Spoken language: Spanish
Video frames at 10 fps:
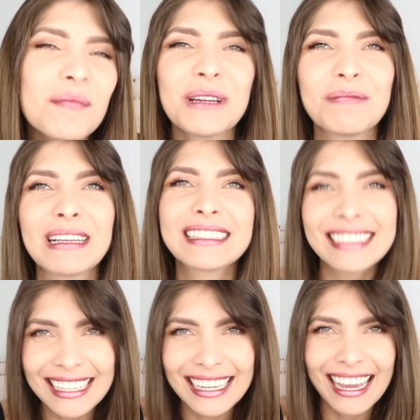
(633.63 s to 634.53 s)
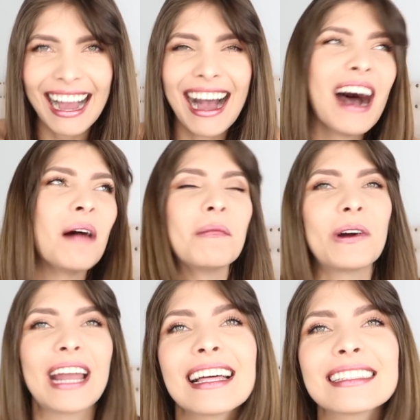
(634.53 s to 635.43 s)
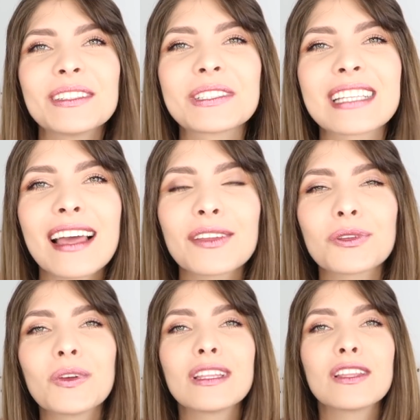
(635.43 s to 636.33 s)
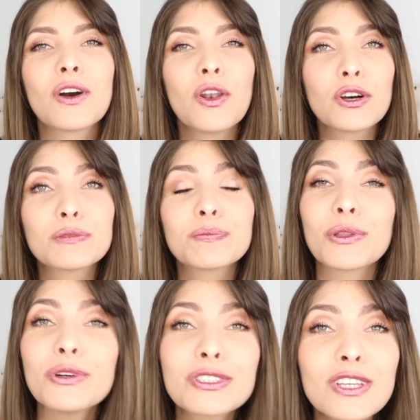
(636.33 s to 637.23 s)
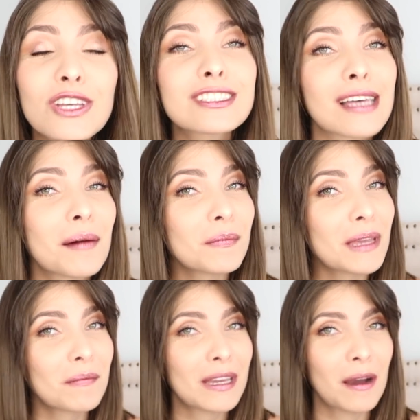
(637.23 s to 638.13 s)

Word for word: me metí a Monad, o sea, estoy vendiendo los productos, también mis